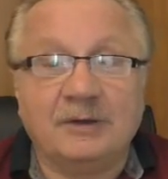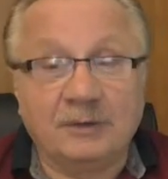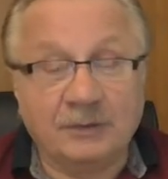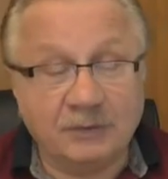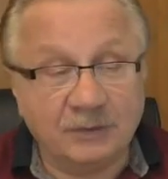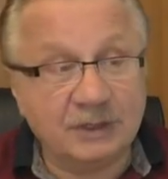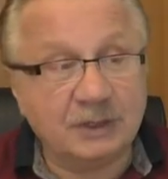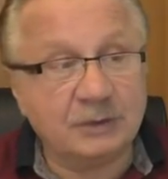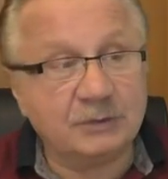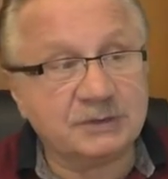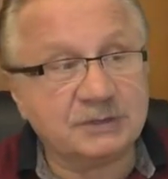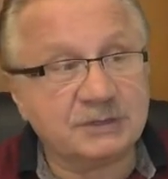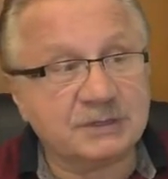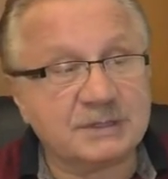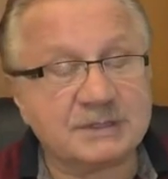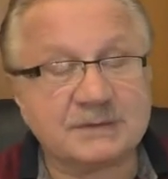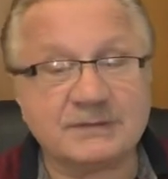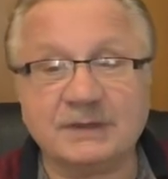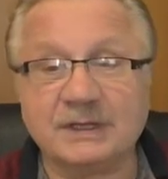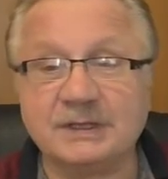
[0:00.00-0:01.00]
Вы
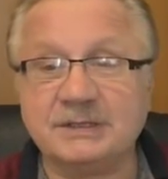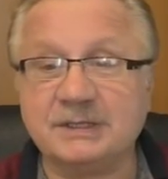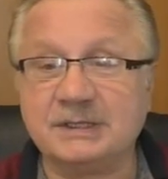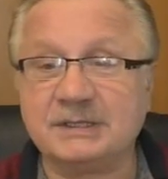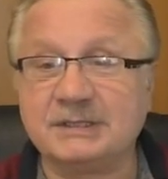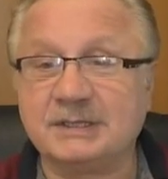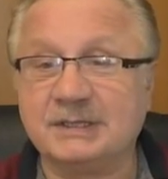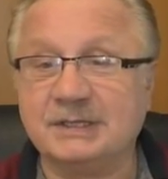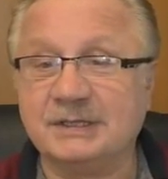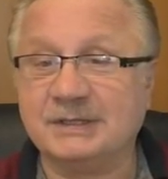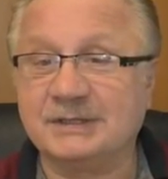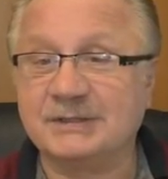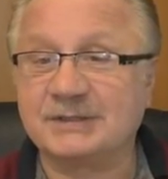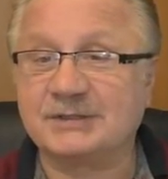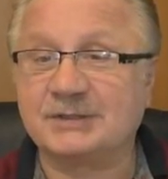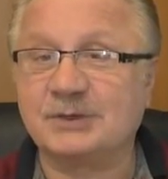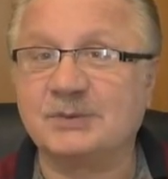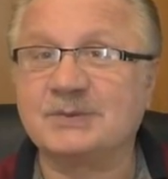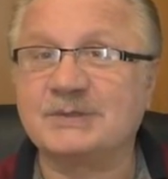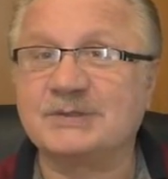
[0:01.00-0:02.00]
научитесь владеть
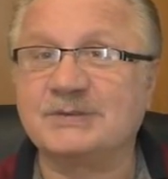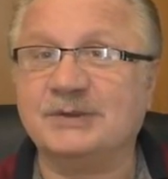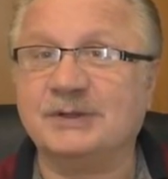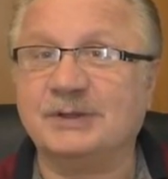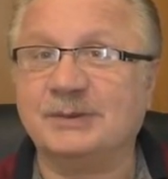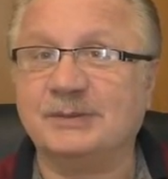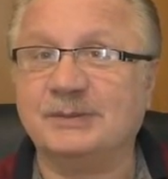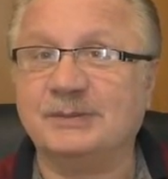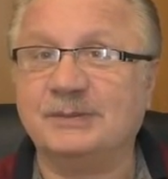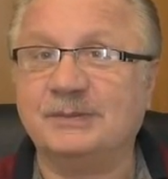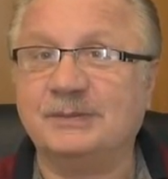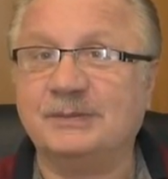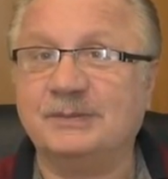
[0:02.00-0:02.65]
собственными